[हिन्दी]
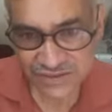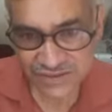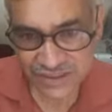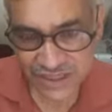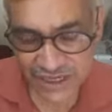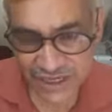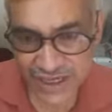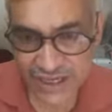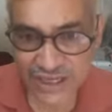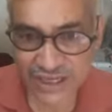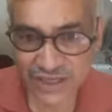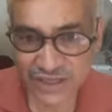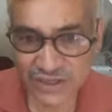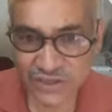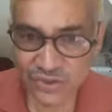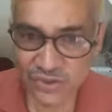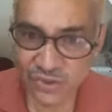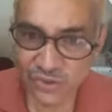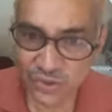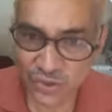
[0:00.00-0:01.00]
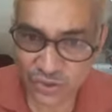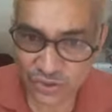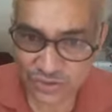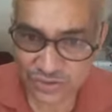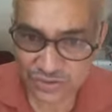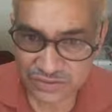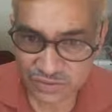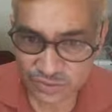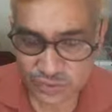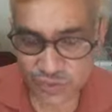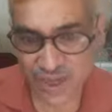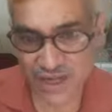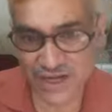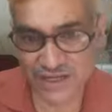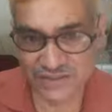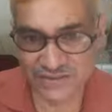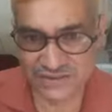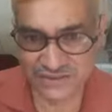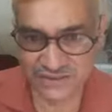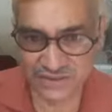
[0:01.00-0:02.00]
शनि और तुला
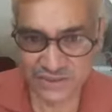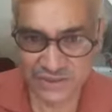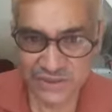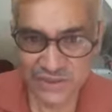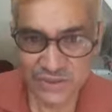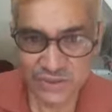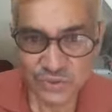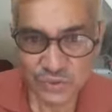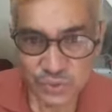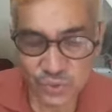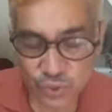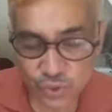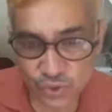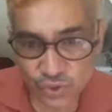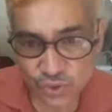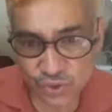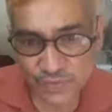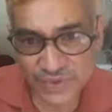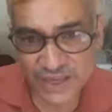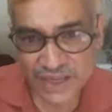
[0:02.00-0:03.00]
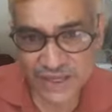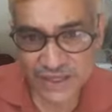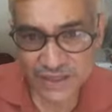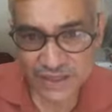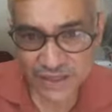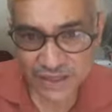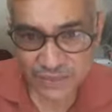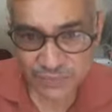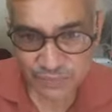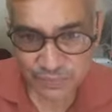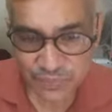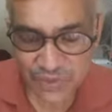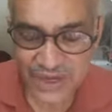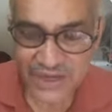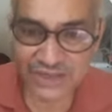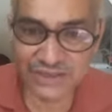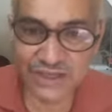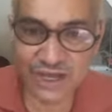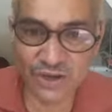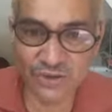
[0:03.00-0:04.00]
राशि दोनों में
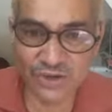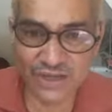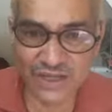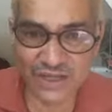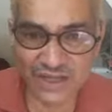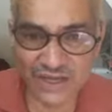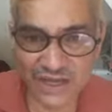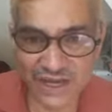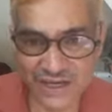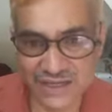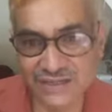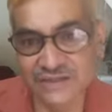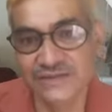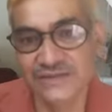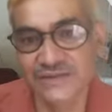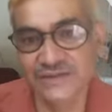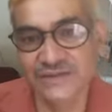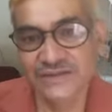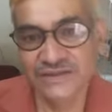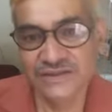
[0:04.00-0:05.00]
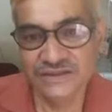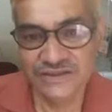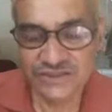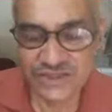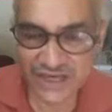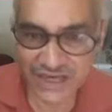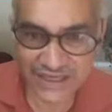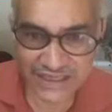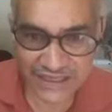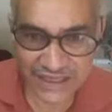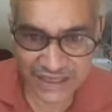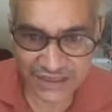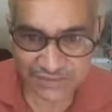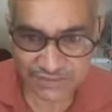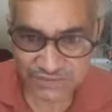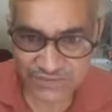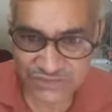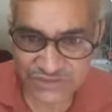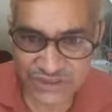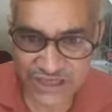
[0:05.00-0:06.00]
भिन्नता होने के कारण शनिदेव
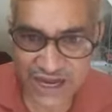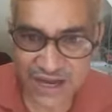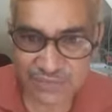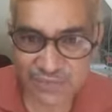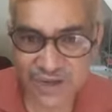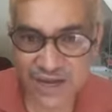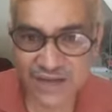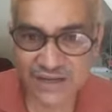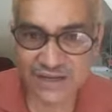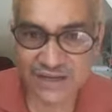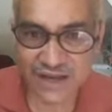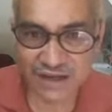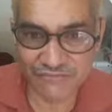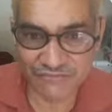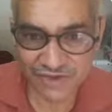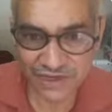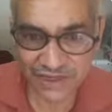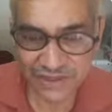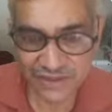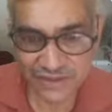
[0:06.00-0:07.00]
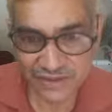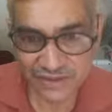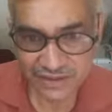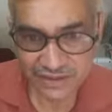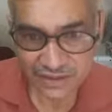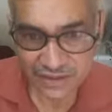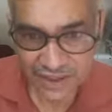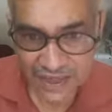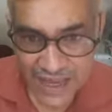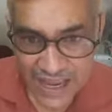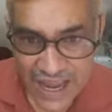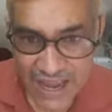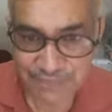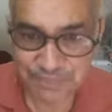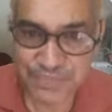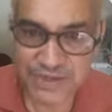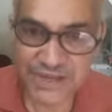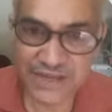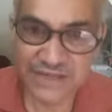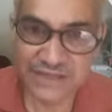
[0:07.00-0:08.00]
जहाँ पर काफ़ी
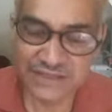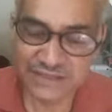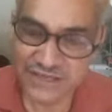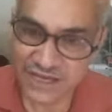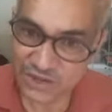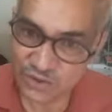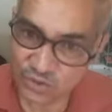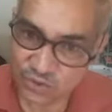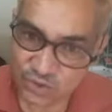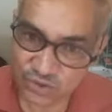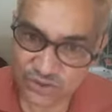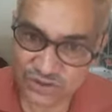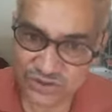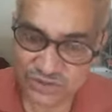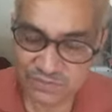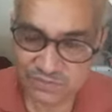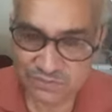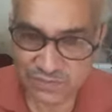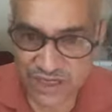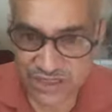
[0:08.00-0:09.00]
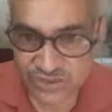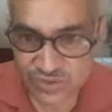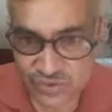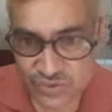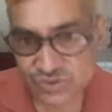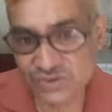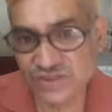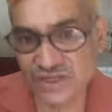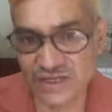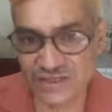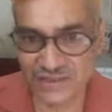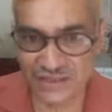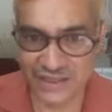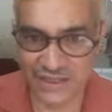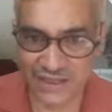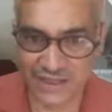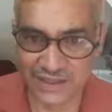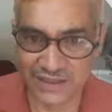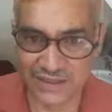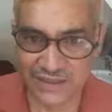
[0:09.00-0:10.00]
हैप्पी या खुश महसूस करते
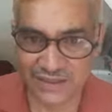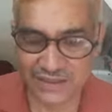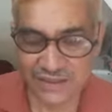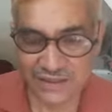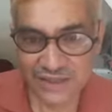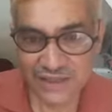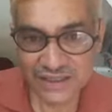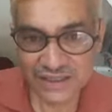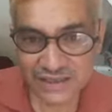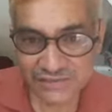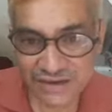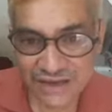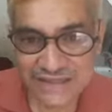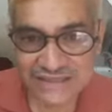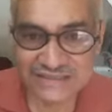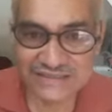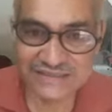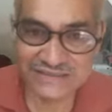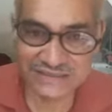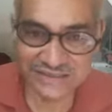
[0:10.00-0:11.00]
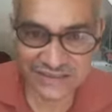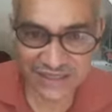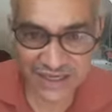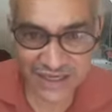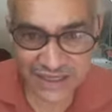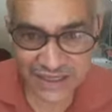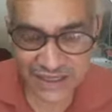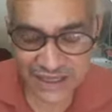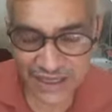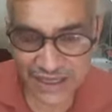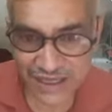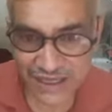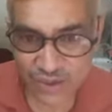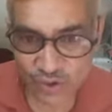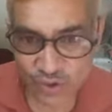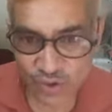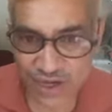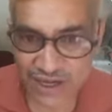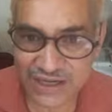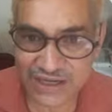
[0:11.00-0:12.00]
हैं अदरवाइज शनि की
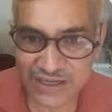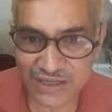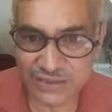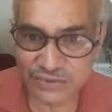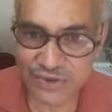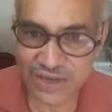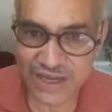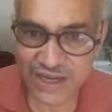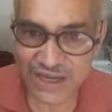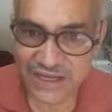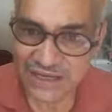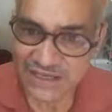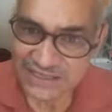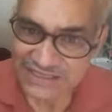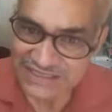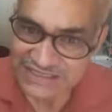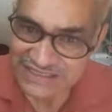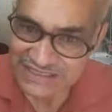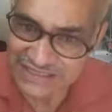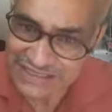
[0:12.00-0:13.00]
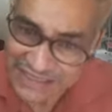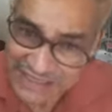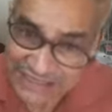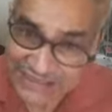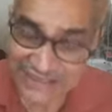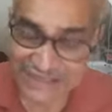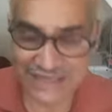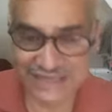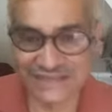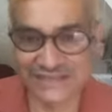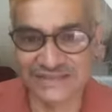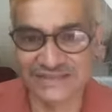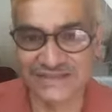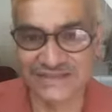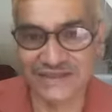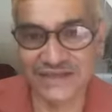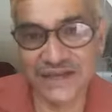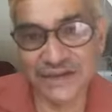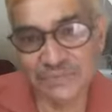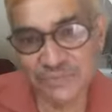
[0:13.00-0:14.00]
क्वालिटी जो है सीरियसनेस
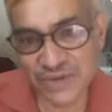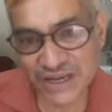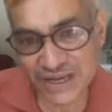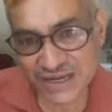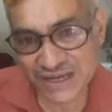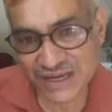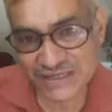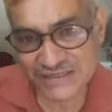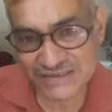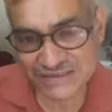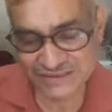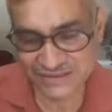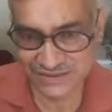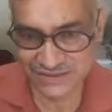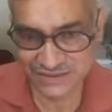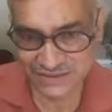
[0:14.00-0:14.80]
गंभीरनेस